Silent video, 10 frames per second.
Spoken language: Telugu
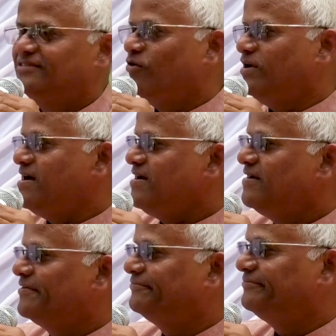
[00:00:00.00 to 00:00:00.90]
అవునా
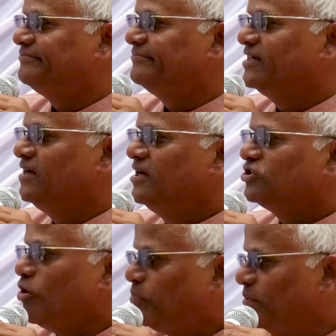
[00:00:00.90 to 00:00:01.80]

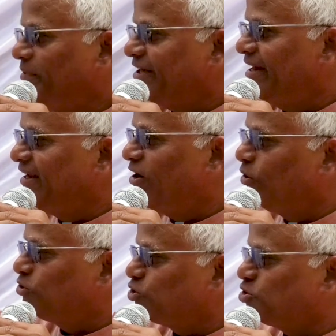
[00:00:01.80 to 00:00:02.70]
సో పుడమి తల్లిని
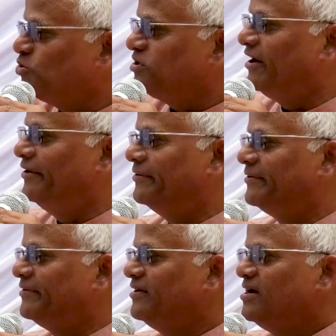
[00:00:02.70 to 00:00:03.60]
ఎవడు చూసుకుంటాడు
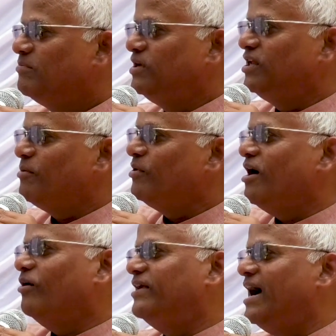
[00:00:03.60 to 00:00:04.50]
మీరేమో
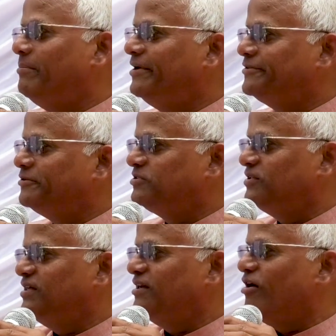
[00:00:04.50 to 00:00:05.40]
నాకు డయాబెటీస్
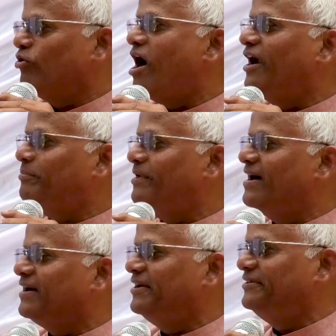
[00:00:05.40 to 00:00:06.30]
వచ్చింది నాకు హార్ట్
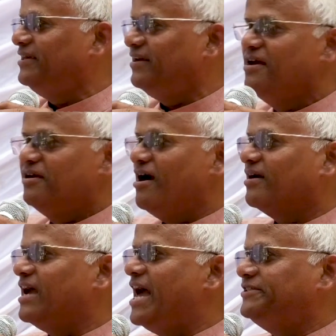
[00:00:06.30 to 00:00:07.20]
బ్లాక్ అయింది
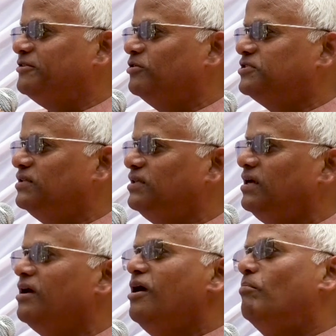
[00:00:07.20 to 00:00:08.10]
నాకు క్యాన్సర్
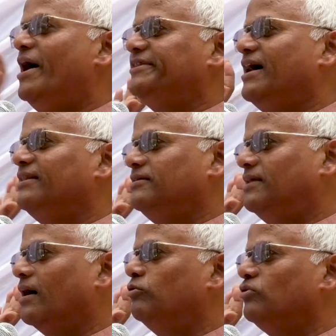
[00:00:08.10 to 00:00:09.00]
వచ్చింది మా తాత
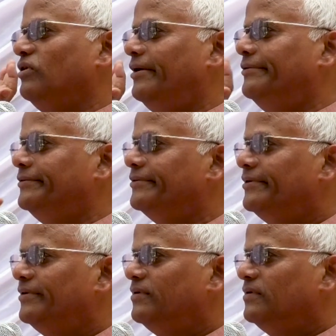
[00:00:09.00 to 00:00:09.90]
దగ్గుతున్నాడు
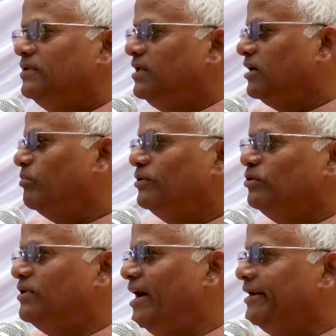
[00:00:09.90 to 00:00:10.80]
దీనికి
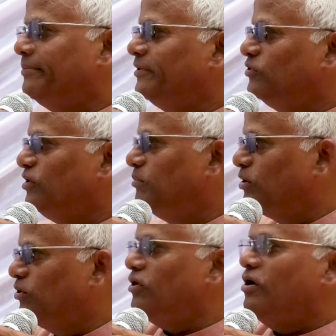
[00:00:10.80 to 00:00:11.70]
మందు దానికి మందు అని
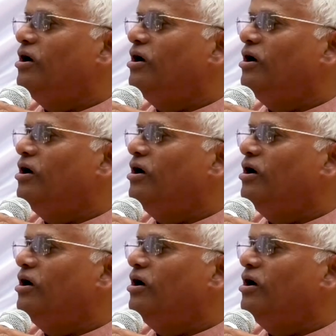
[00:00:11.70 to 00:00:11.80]
మీరు